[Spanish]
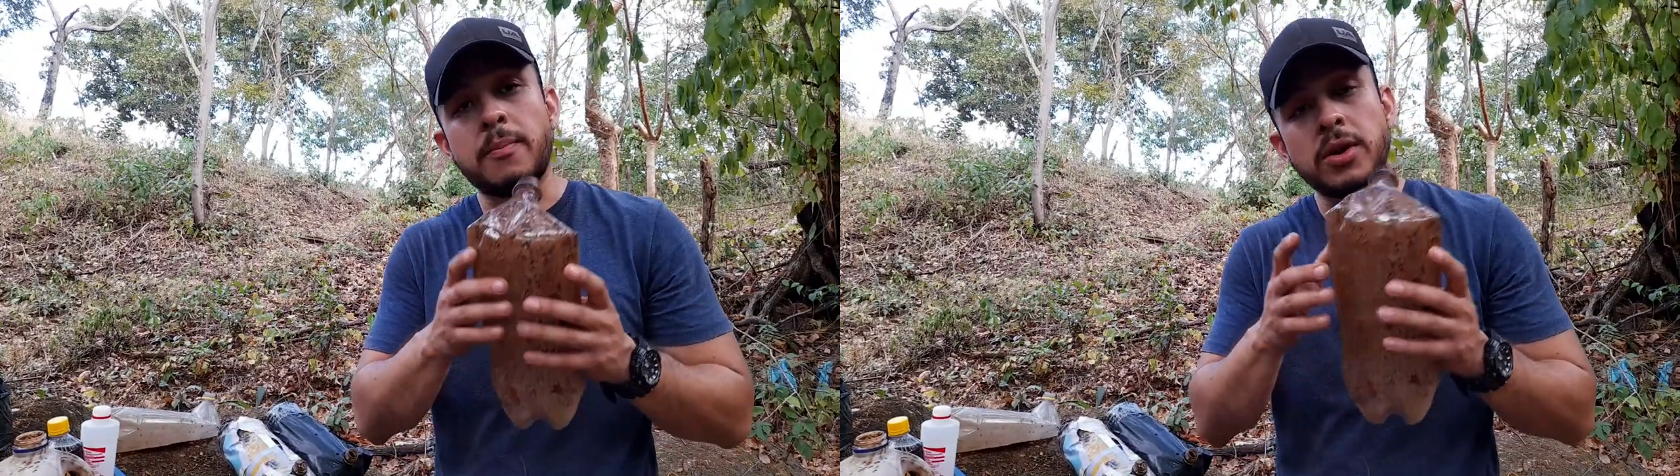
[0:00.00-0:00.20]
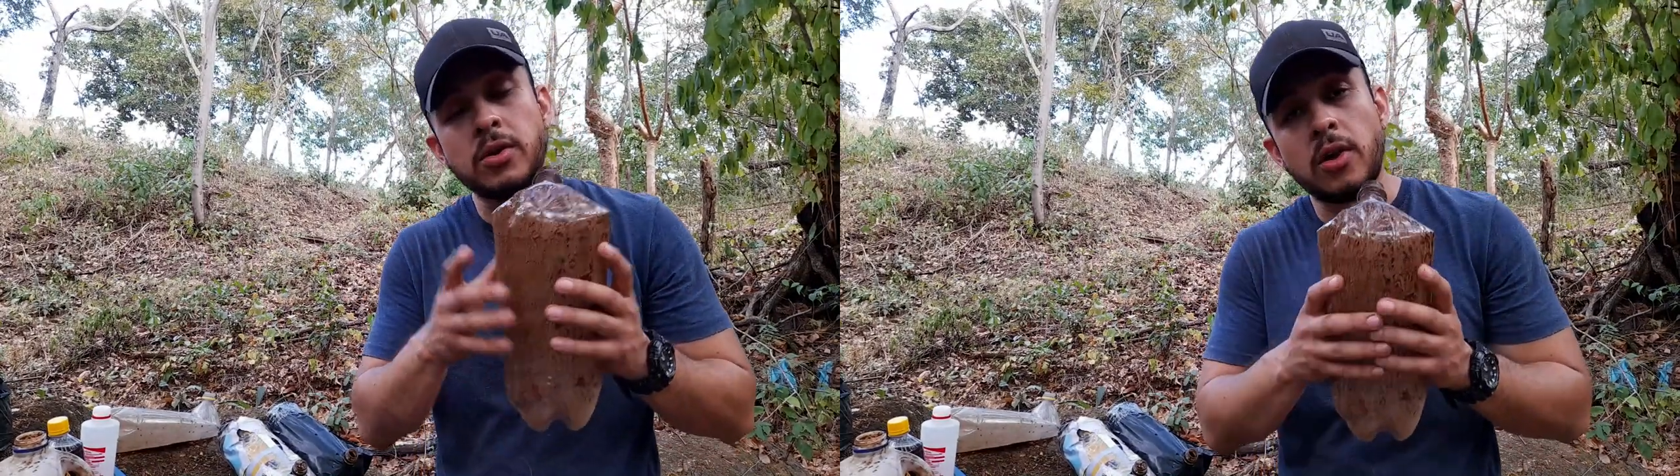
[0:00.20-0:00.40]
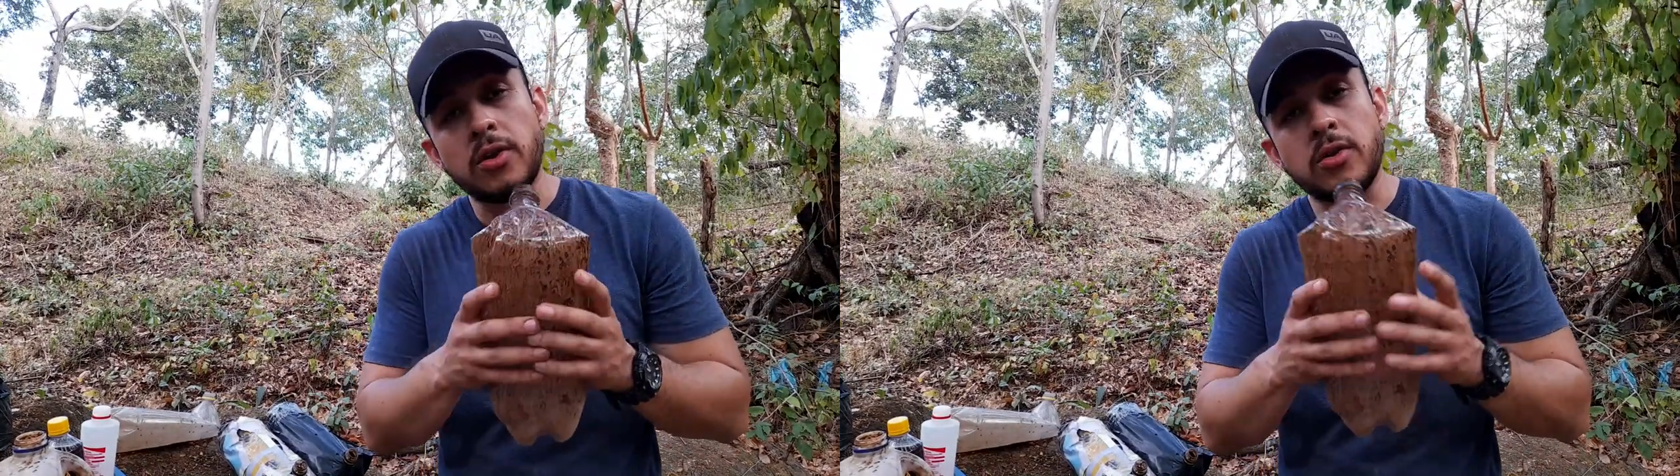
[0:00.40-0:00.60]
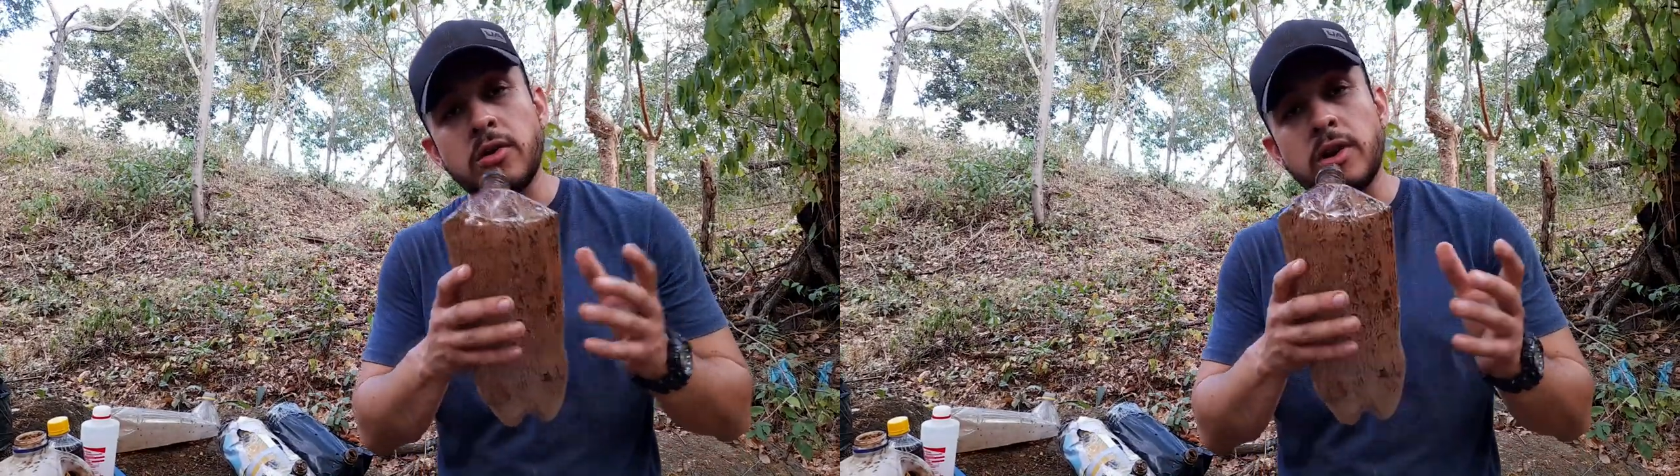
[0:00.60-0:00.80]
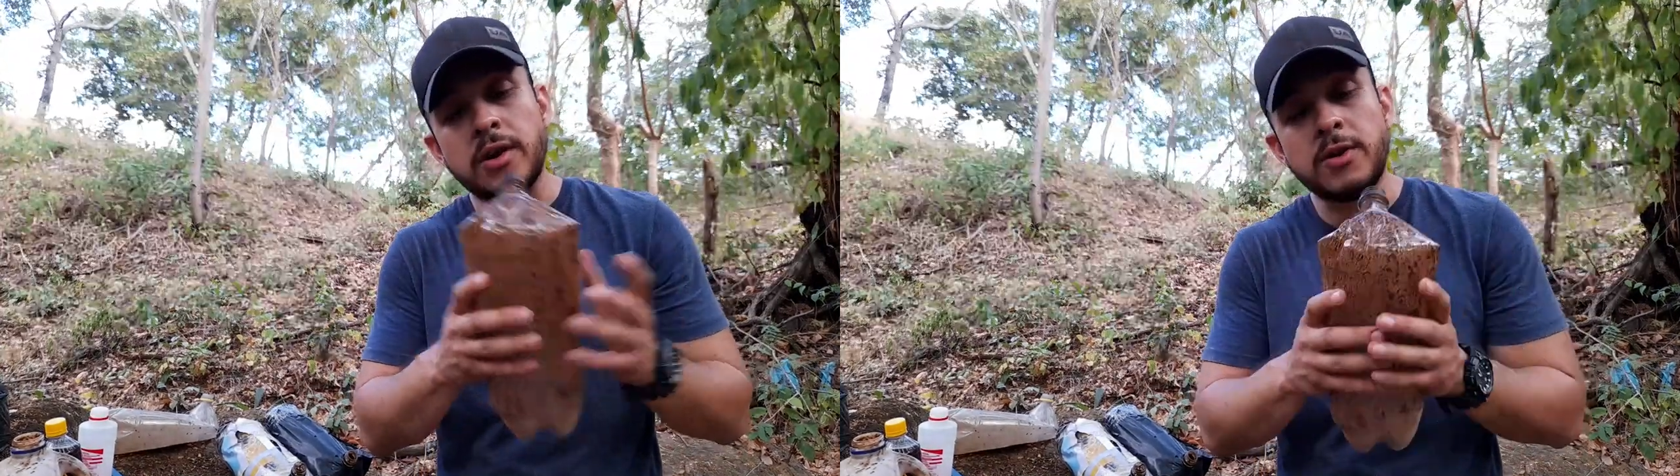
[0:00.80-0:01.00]
de
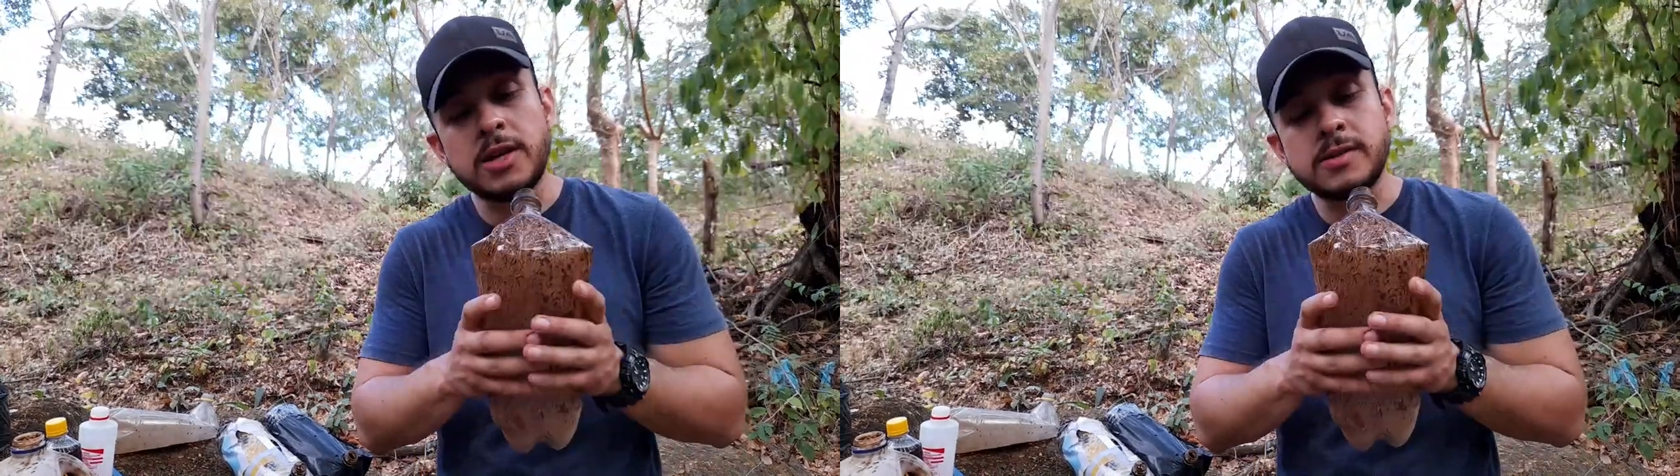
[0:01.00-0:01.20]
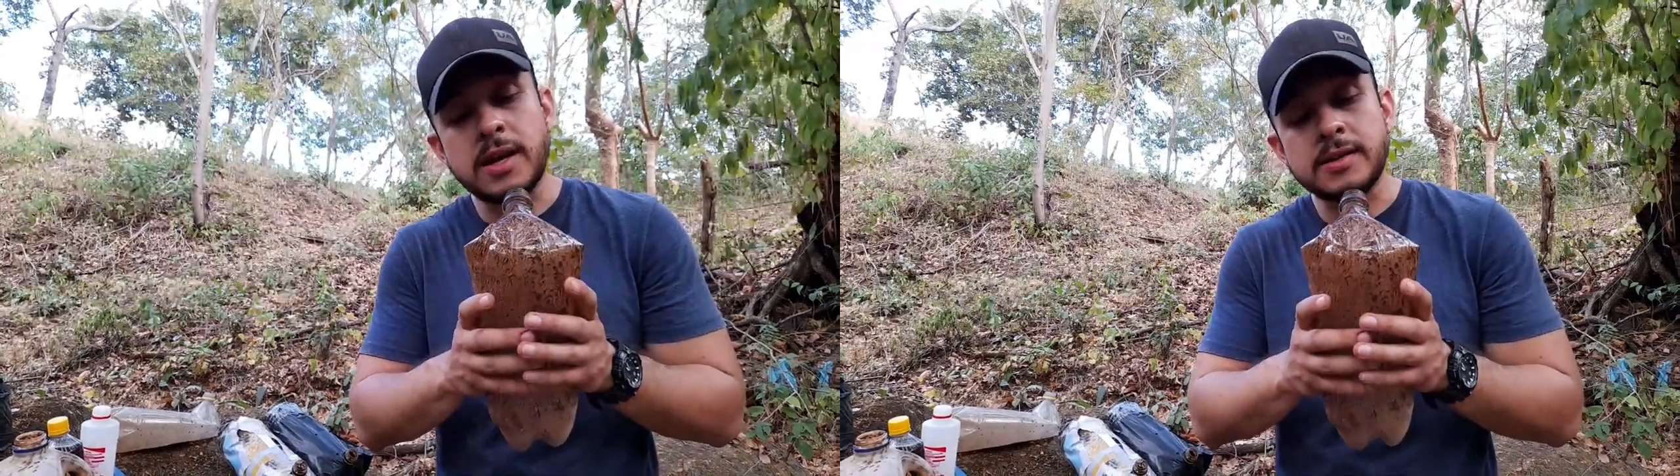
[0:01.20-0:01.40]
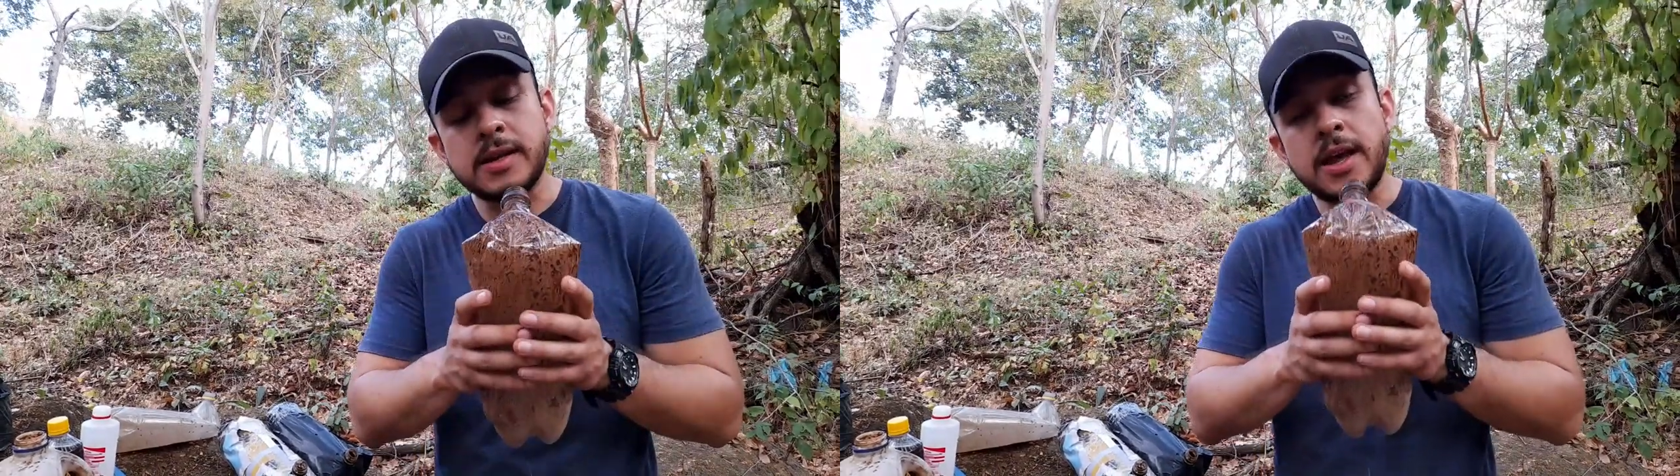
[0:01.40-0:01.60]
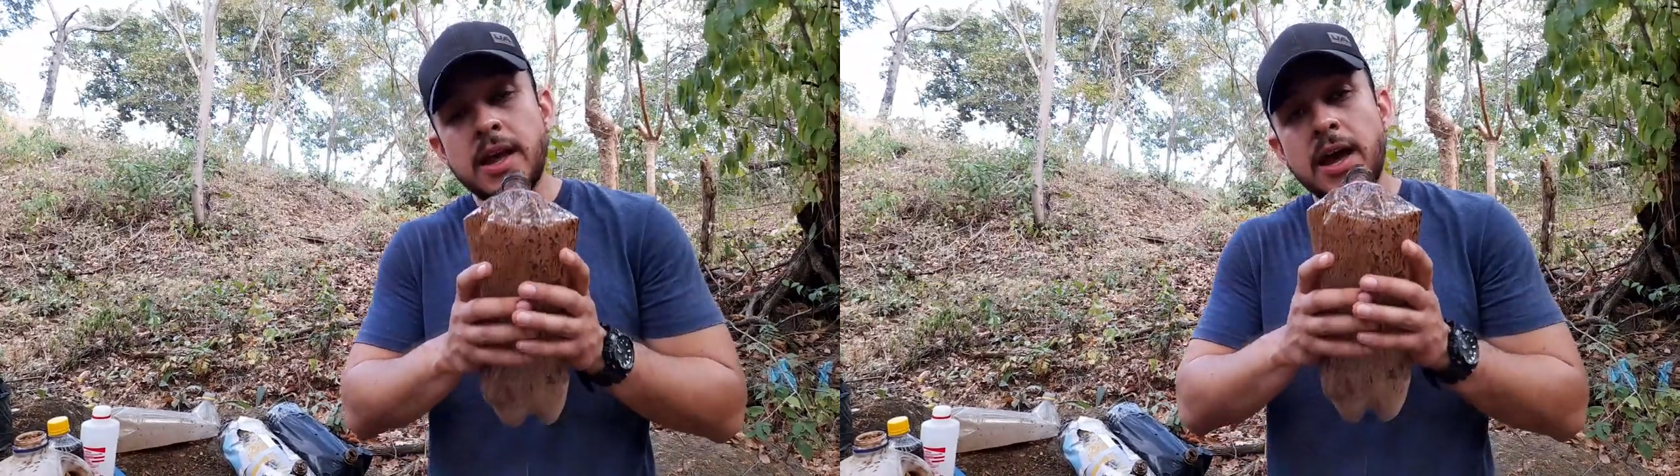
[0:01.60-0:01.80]
periódicos, revistas,